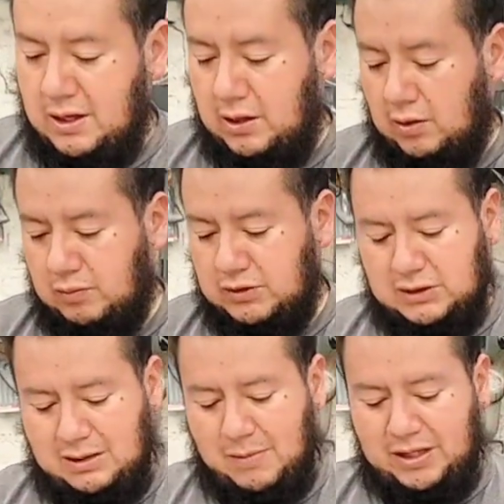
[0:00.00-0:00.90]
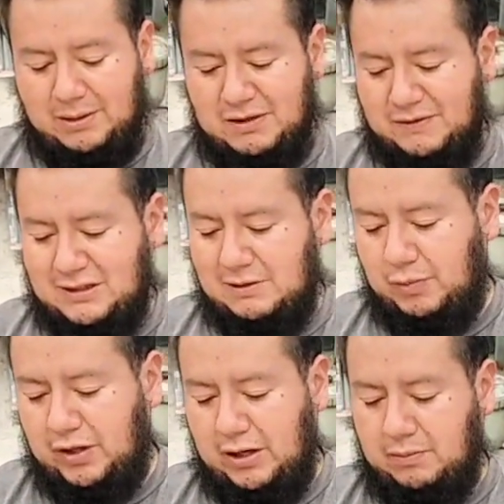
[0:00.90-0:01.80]
y cómo es la manera más fácil de
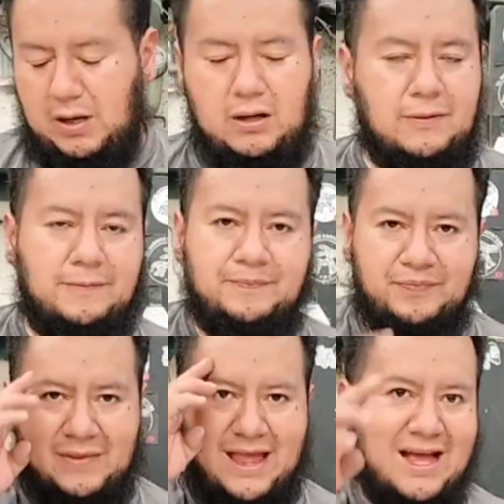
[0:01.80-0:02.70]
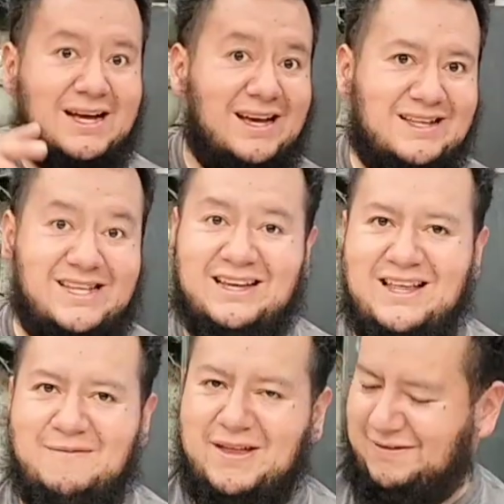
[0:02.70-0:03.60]
poder armar Sigue el
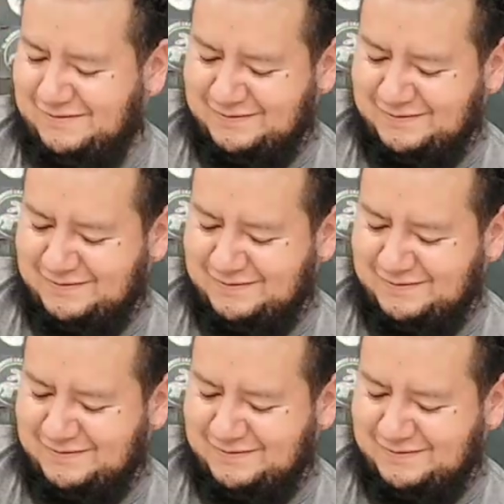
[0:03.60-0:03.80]
video.